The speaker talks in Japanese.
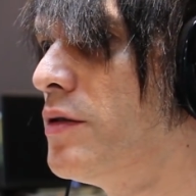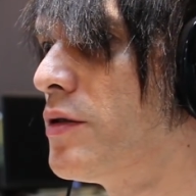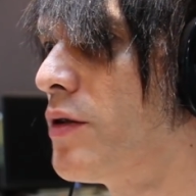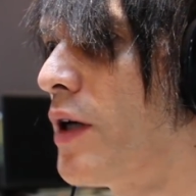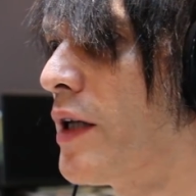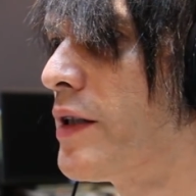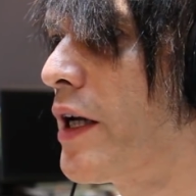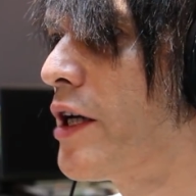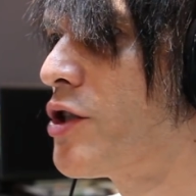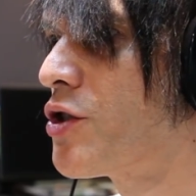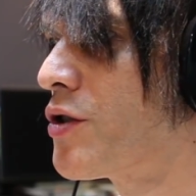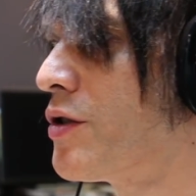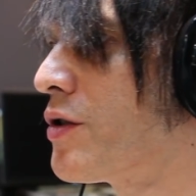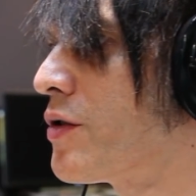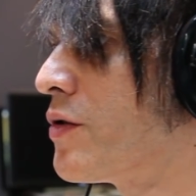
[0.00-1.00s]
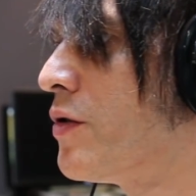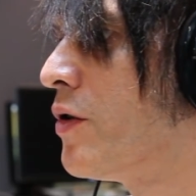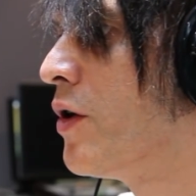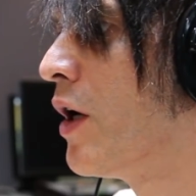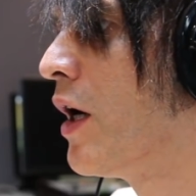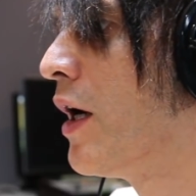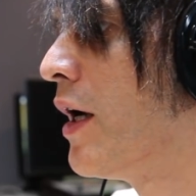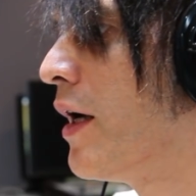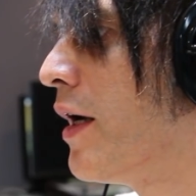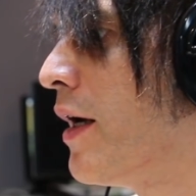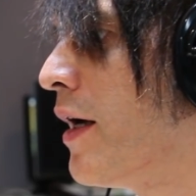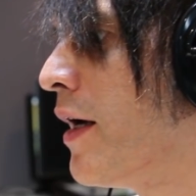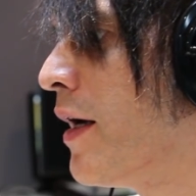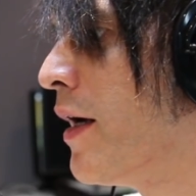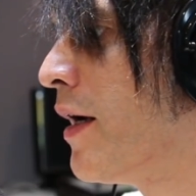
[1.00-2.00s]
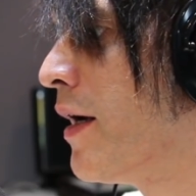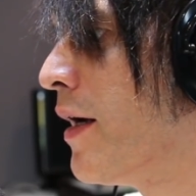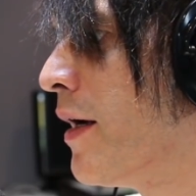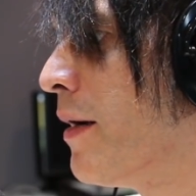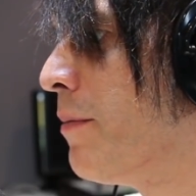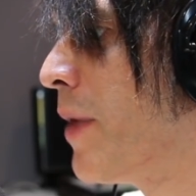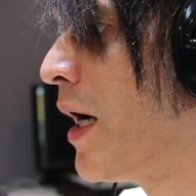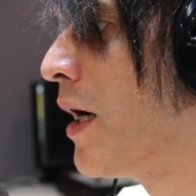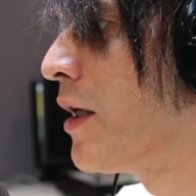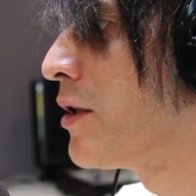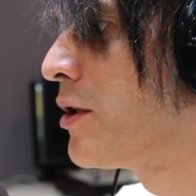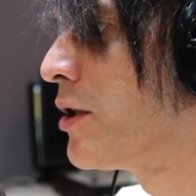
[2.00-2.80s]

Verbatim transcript: 新しくそのえーまあ、